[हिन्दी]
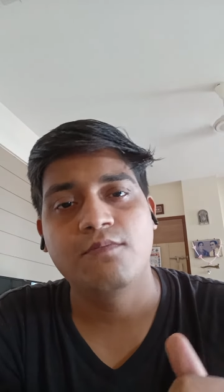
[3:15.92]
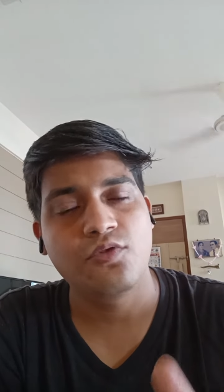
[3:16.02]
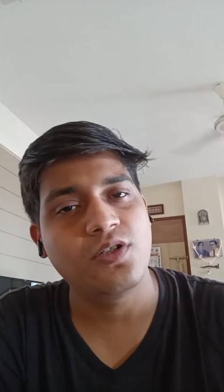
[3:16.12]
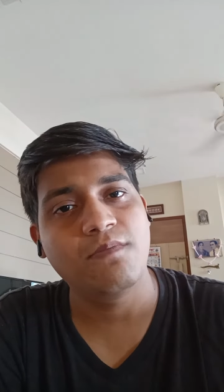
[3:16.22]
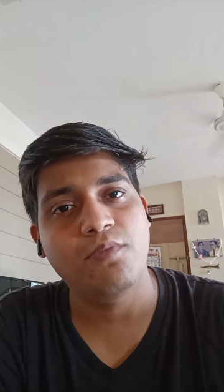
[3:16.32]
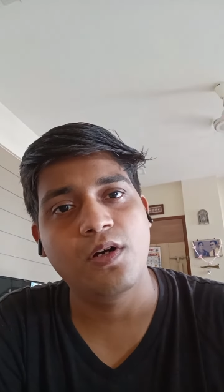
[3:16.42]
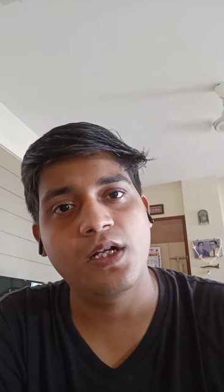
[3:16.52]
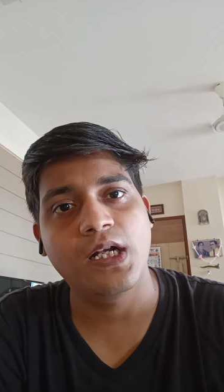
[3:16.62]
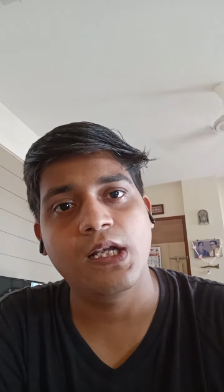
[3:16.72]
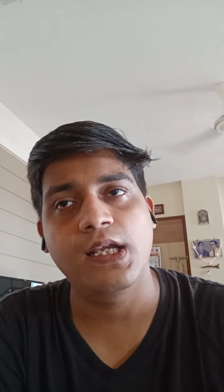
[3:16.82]
मोस्ट
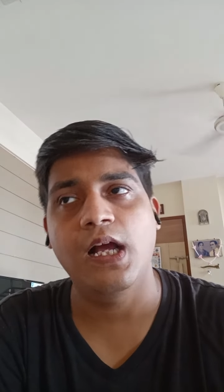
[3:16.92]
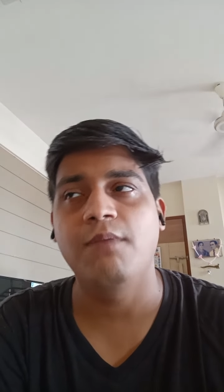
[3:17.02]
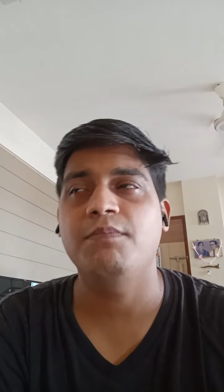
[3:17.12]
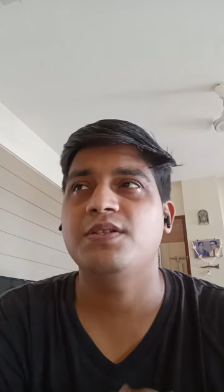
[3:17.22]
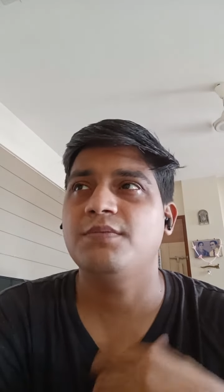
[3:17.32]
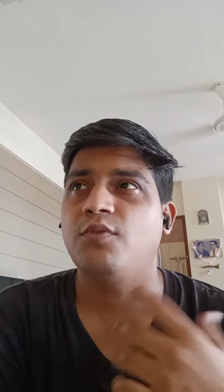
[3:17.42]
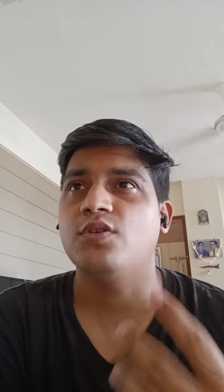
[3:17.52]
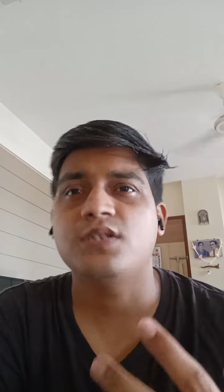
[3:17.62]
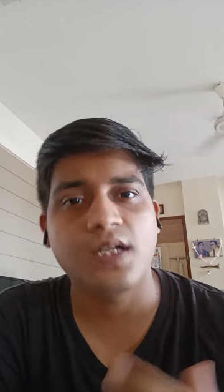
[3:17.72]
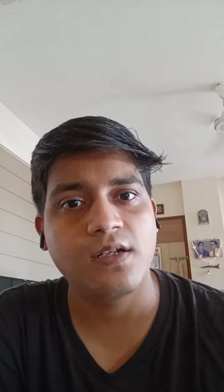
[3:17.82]
इम्पॉर्टेंटली हम में से
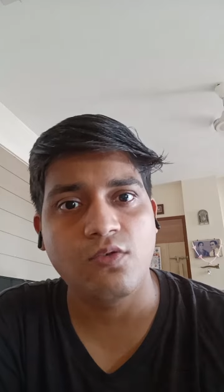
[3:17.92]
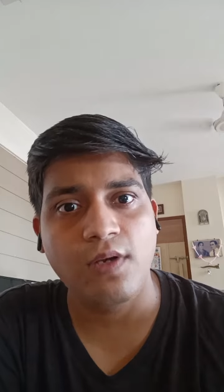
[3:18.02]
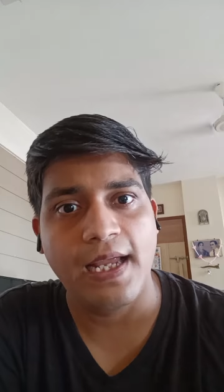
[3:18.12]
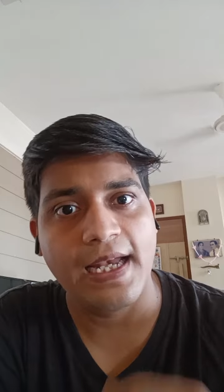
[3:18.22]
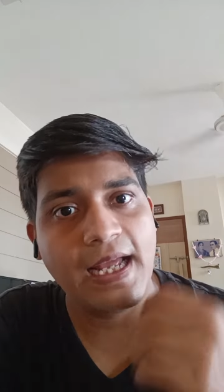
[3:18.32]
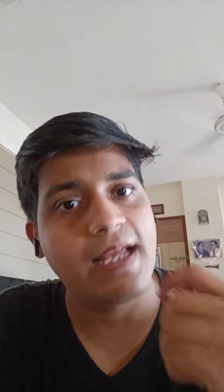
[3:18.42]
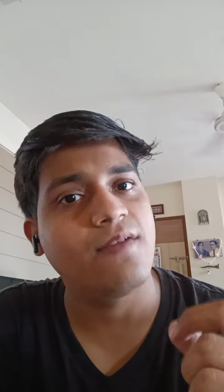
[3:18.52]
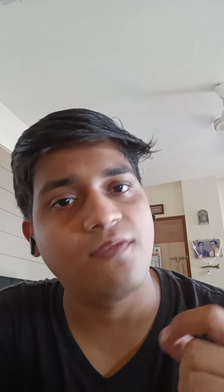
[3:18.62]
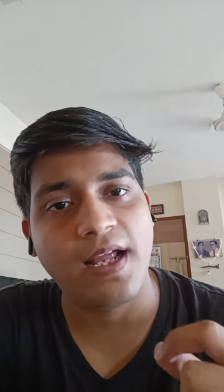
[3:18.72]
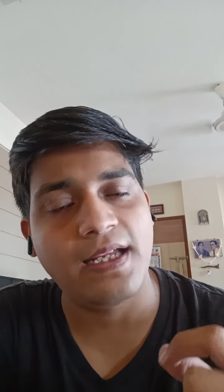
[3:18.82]
बहुत सारे लोग एन आई आर
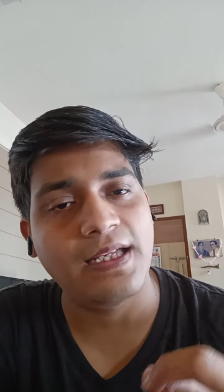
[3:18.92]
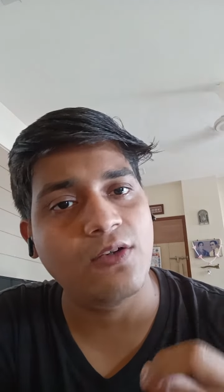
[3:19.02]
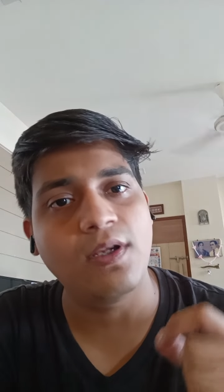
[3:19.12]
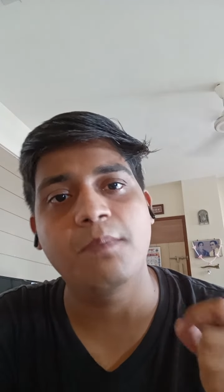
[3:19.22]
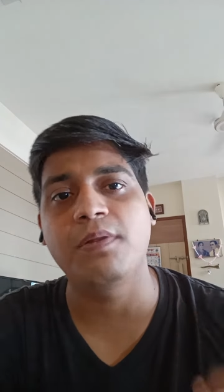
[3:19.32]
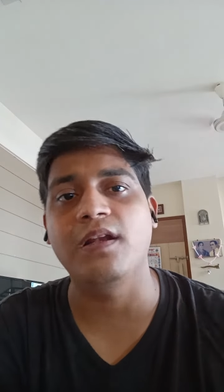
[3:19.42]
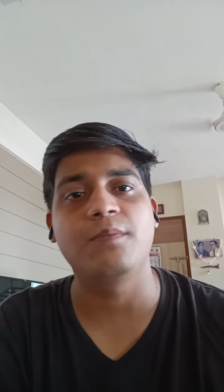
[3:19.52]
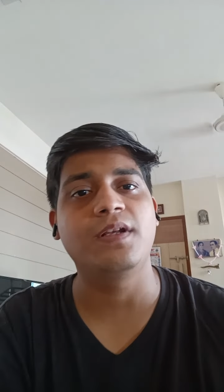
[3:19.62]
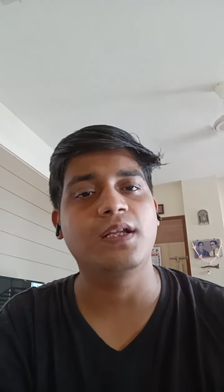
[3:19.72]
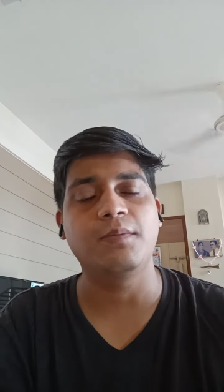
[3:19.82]
एफ रैंकिंग को एक
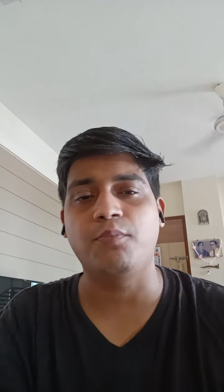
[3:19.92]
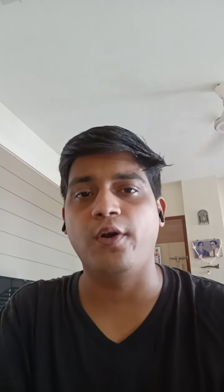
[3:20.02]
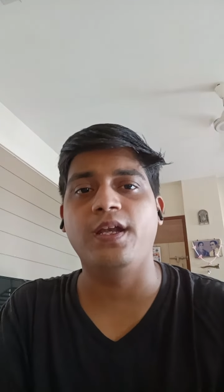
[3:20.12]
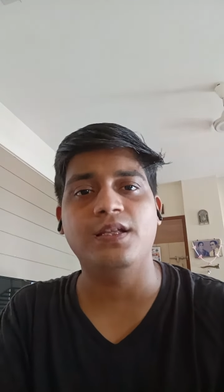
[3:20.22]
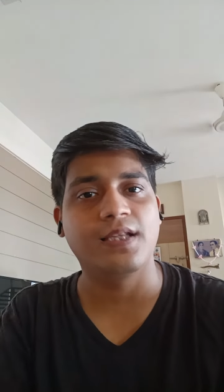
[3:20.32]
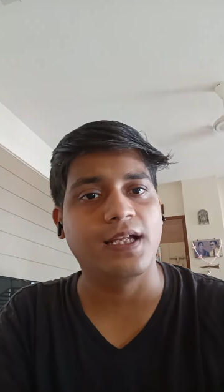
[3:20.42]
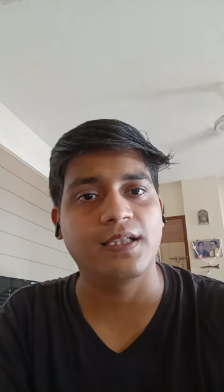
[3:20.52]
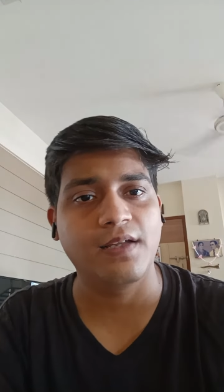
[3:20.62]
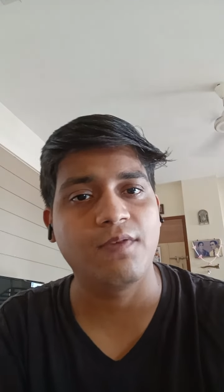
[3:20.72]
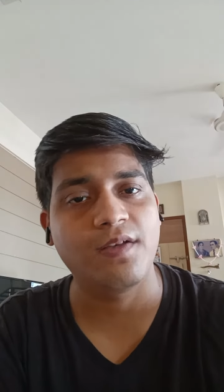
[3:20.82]
प्रिलिमिनरी पॉइंट
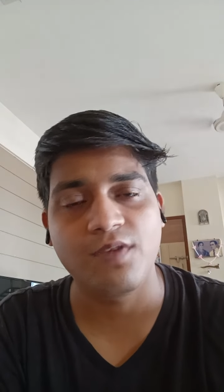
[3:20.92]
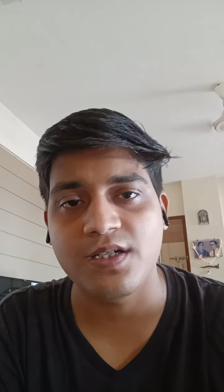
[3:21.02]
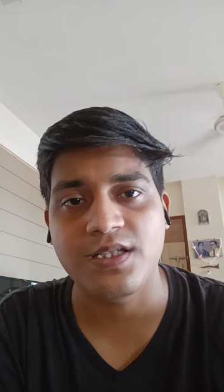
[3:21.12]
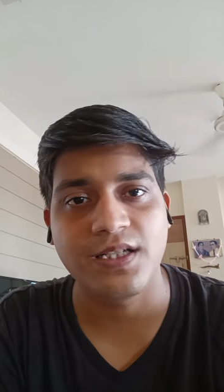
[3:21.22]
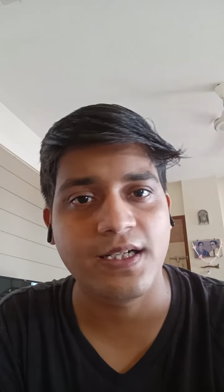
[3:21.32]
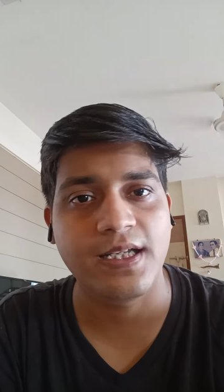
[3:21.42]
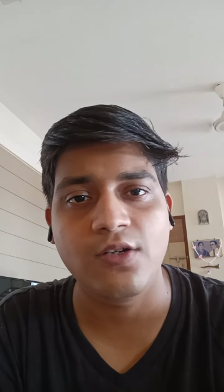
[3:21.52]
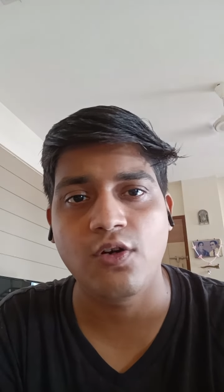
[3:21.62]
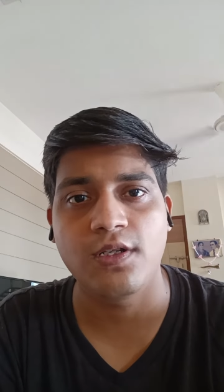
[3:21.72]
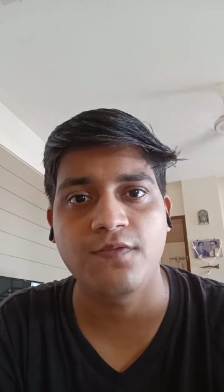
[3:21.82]
देखते हैं वेन वी आर
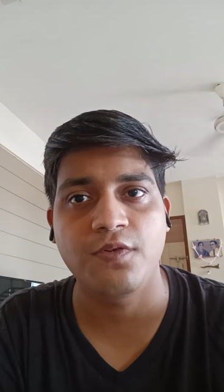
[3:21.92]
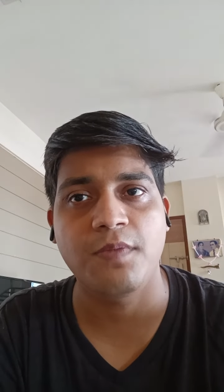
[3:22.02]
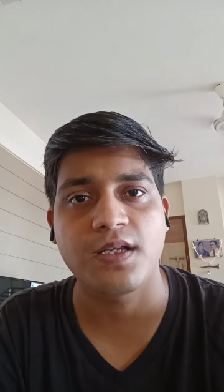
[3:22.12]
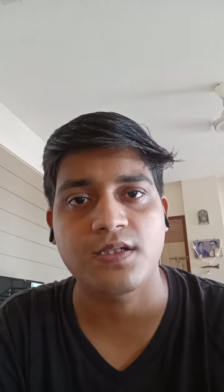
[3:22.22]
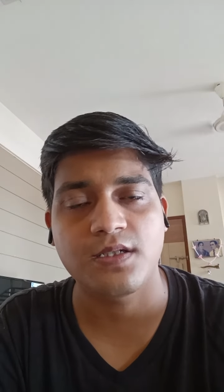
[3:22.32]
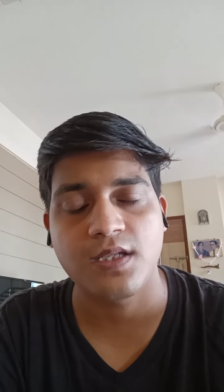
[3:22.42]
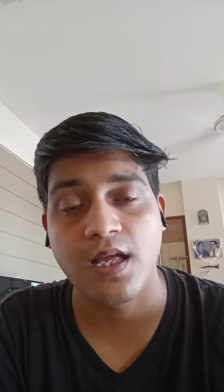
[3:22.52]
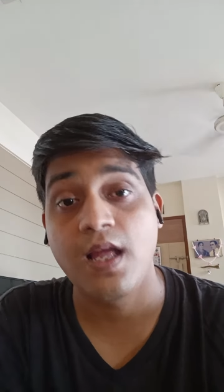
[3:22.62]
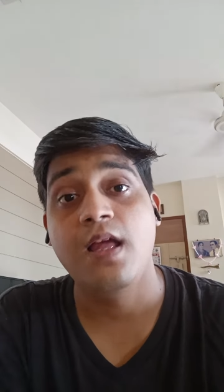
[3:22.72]
सेलेक्टिंग कॉलेज फॉर मास्टर्स